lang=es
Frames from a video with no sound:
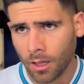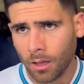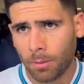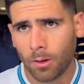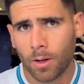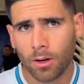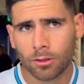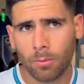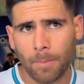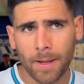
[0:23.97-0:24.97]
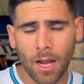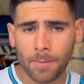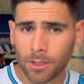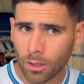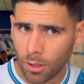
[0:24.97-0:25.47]
Pero bueno, es un buen
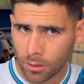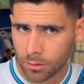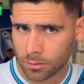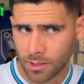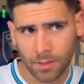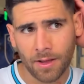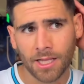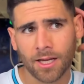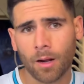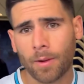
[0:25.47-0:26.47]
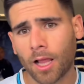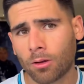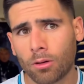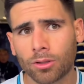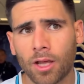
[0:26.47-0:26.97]
parámetro, se van a sacar buenas
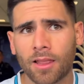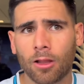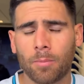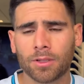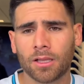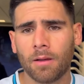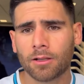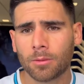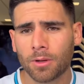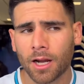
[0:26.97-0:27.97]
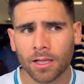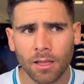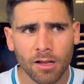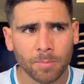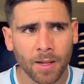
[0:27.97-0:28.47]
conclusiones, tanto positivas como
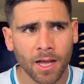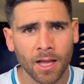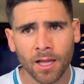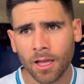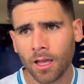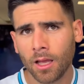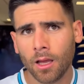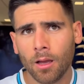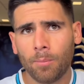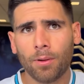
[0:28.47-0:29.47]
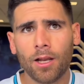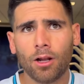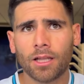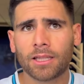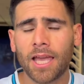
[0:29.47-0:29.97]
negativas, para pulir
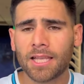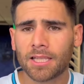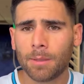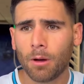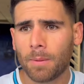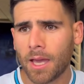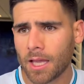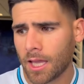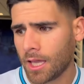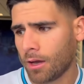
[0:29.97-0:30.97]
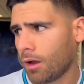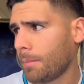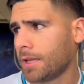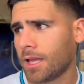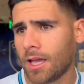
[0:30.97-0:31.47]
los detalles que hicimos bien y
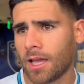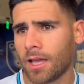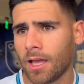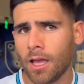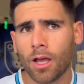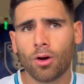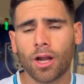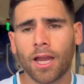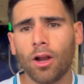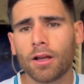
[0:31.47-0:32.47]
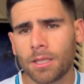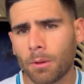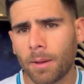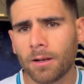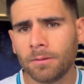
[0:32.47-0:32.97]
obviamente corregir lo que hicimos
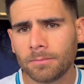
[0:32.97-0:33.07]
mal.